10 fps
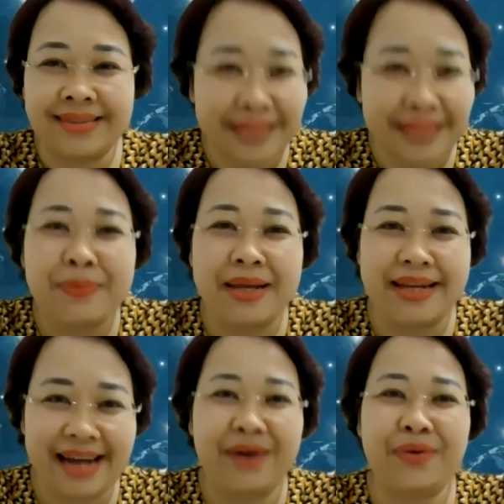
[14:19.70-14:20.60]
tự tìm
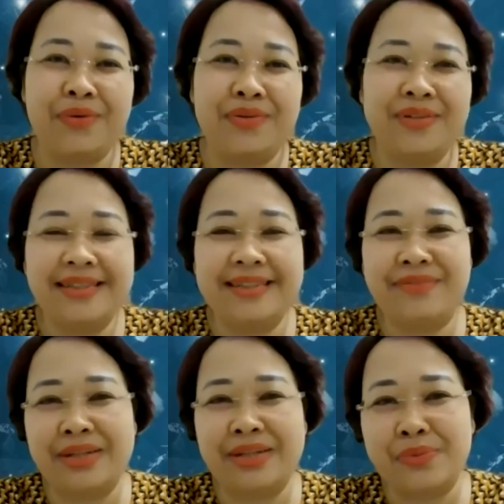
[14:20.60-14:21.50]
đến nhau
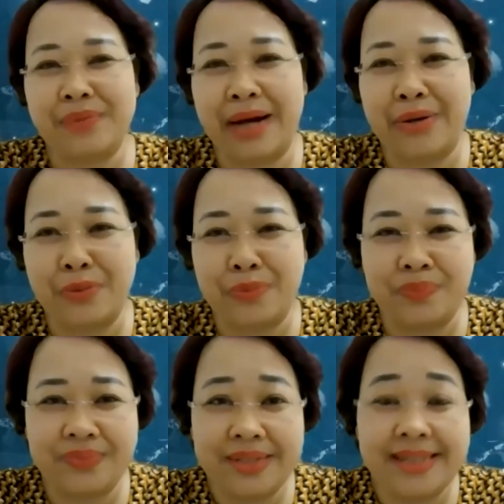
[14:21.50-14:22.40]
ờ, và chúng ta
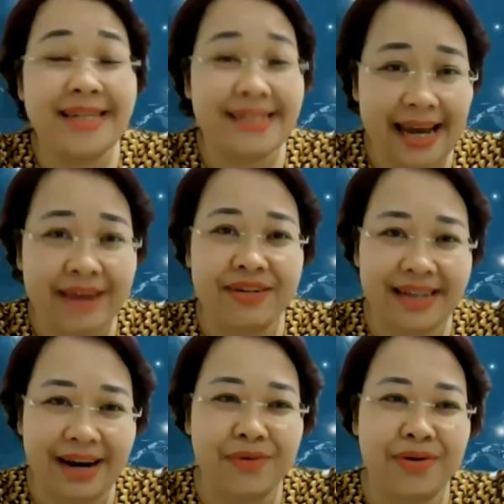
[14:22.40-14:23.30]
cũng chia sẻ
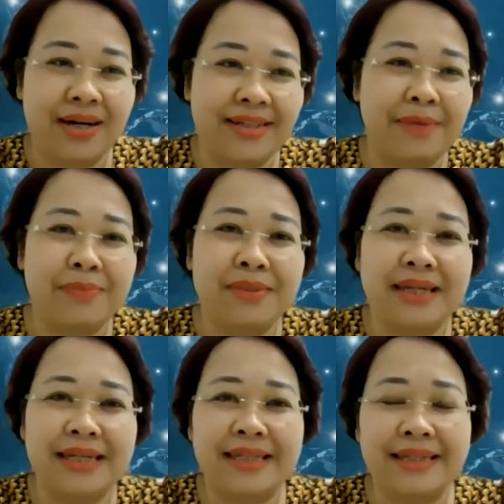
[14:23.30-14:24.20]
với nhau ở trong những
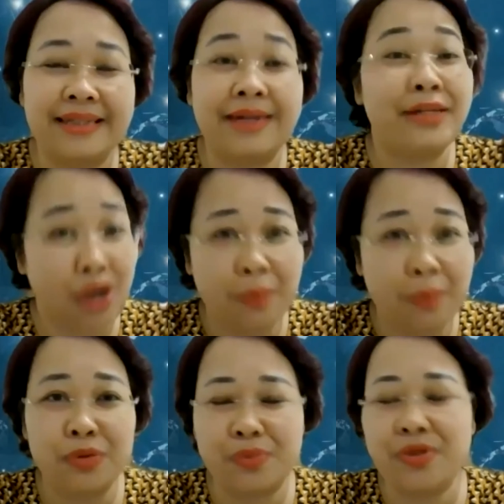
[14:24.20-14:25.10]
cái trong cái
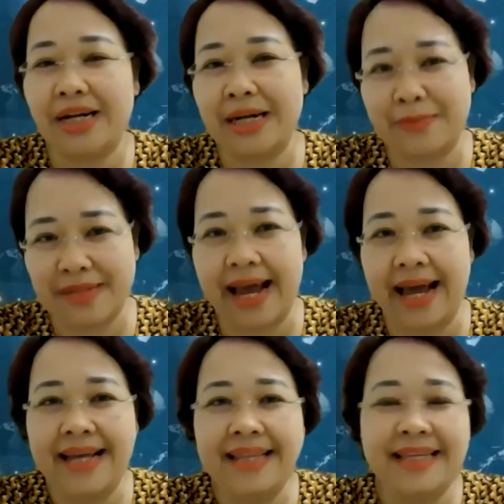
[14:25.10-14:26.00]
nhóm của chúng tôi đã lập
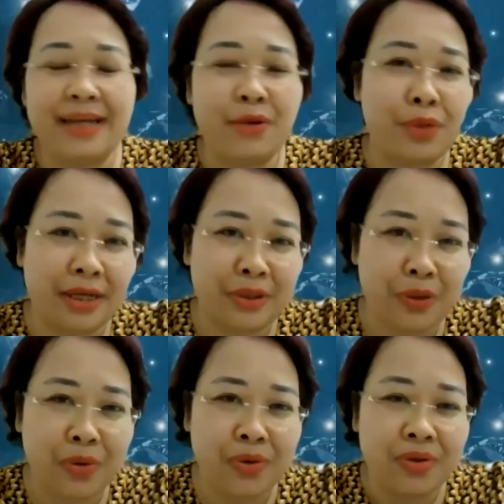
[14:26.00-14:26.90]
ra thì nếu quý thầy
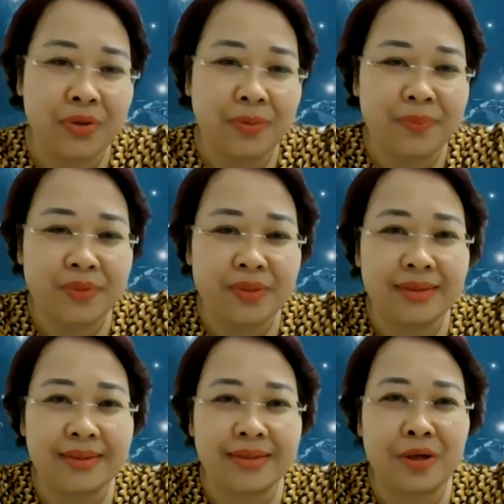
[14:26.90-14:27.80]
cô
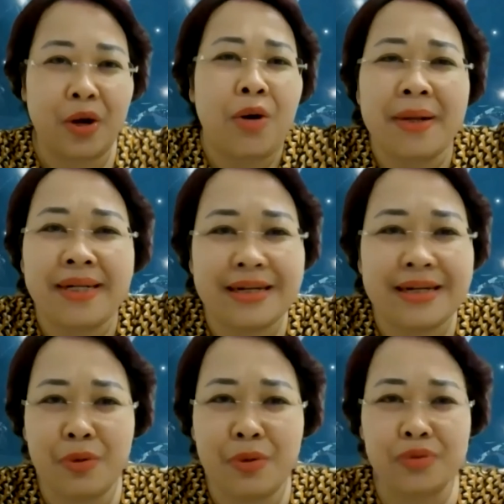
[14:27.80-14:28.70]
có bất
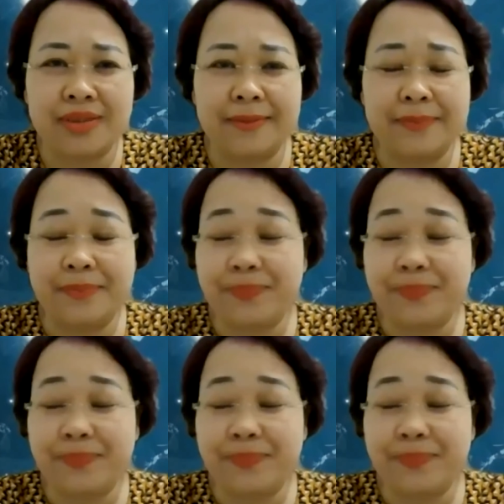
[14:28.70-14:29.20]
cứ một